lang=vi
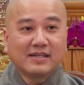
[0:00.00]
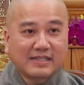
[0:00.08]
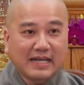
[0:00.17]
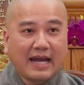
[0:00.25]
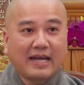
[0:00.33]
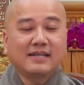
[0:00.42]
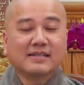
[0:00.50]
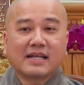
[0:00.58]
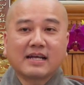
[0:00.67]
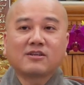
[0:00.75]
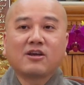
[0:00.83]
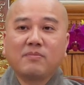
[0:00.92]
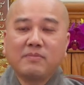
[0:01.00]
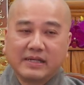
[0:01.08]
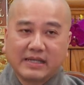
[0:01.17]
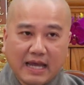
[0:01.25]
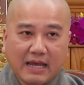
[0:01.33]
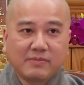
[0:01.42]
cái người ta cho
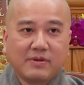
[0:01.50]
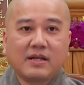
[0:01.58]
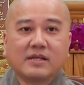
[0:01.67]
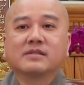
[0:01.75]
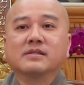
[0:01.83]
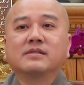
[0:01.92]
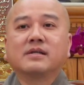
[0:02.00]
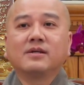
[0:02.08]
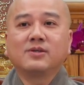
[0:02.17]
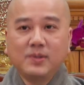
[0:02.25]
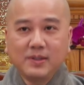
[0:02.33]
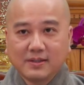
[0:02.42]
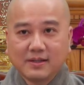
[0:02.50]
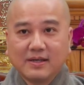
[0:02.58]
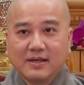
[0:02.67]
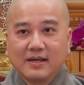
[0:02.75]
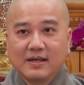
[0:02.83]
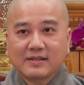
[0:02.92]
mình thêm đó là sự trợ duyên.
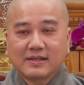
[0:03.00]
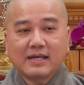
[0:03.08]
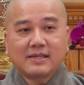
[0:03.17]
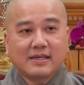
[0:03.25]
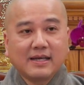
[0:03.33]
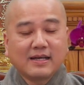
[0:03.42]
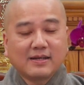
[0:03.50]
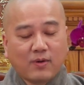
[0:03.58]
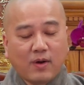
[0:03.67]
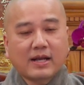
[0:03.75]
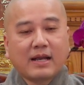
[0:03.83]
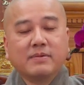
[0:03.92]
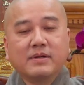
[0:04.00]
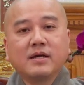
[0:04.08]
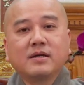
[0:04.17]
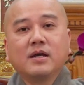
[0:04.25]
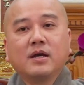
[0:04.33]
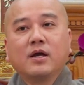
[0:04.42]
Cái hoặc là mình
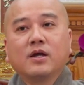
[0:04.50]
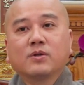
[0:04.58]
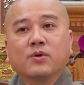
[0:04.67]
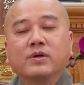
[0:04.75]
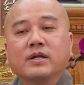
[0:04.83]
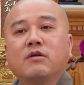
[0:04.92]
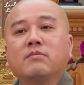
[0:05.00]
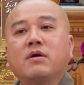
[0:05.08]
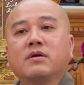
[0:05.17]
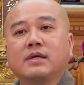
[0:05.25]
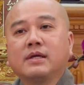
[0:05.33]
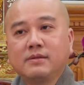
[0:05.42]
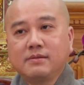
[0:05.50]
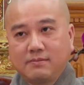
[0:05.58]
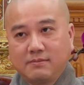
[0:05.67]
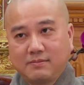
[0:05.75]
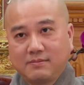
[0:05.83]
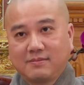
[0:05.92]
nói tôi nấu món chính,
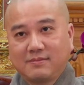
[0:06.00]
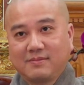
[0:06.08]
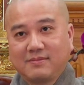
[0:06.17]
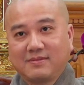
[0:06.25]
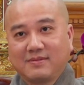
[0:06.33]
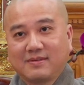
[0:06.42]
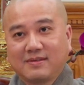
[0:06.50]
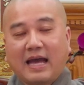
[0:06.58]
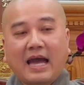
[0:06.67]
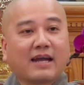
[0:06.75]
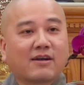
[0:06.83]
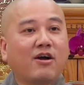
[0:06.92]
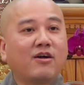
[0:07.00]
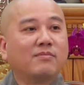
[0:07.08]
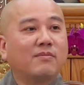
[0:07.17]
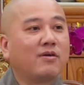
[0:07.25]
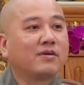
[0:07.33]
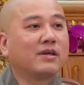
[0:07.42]
ai có
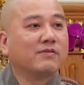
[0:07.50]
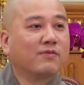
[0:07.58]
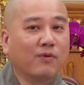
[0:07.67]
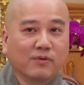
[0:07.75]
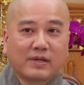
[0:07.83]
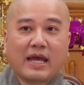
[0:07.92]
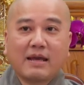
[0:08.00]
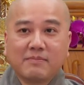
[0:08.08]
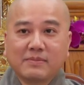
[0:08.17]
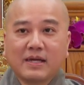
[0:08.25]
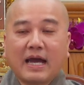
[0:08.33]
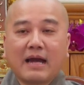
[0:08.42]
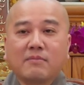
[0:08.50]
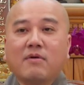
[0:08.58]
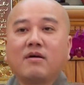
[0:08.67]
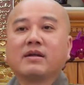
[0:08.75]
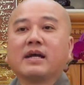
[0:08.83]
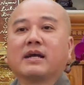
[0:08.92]
món gì phụ thêm, chứ ăn
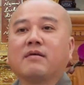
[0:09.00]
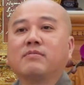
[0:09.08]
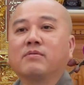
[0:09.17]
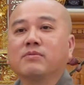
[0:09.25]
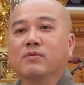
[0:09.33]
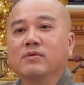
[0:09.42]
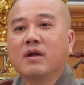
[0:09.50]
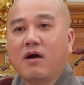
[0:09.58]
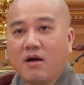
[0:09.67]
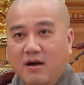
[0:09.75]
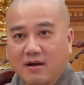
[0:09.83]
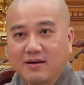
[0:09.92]
món này không không đủ no.